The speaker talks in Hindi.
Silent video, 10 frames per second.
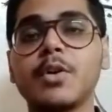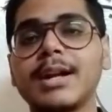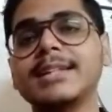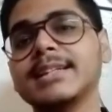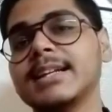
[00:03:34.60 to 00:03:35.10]

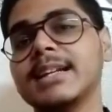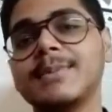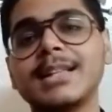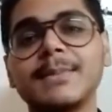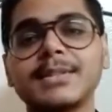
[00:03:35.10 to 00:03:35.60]
और एडिट करने के
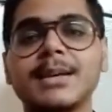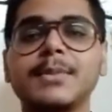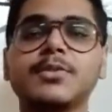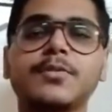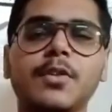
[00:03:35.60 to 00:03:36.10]
बाद आपके
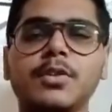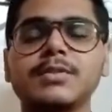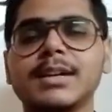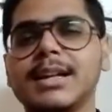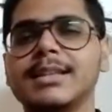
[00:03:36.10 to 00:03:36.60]
सामने कुछ
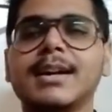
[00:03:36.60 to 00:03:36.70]
फॉलोअर्स वगैरह